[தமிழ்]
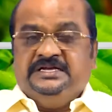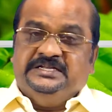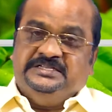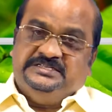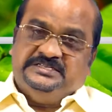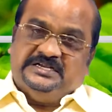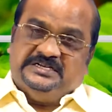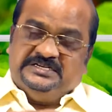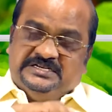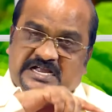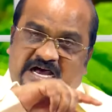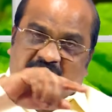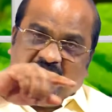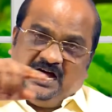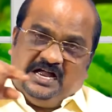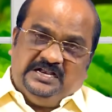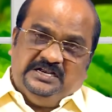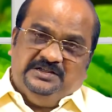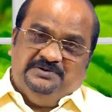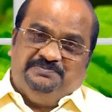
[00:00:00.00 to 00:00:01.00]
இந்த
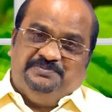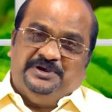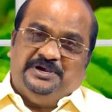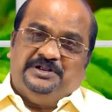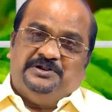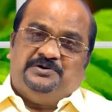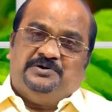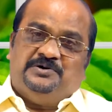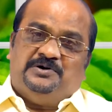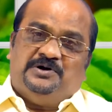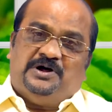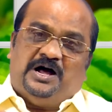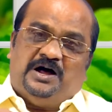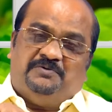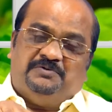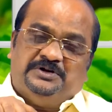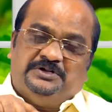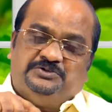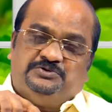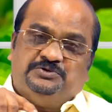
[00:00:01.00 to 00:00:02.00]
நாலு பேரும்
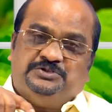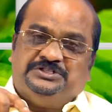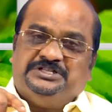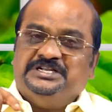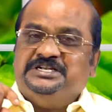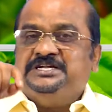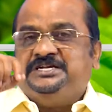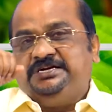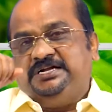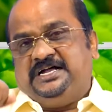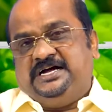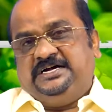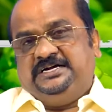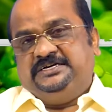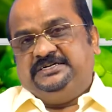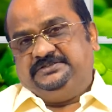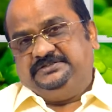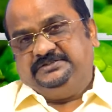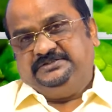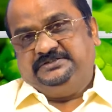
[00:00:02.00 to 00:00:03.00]
அவனை சுற்றி நிற்கிறாங்க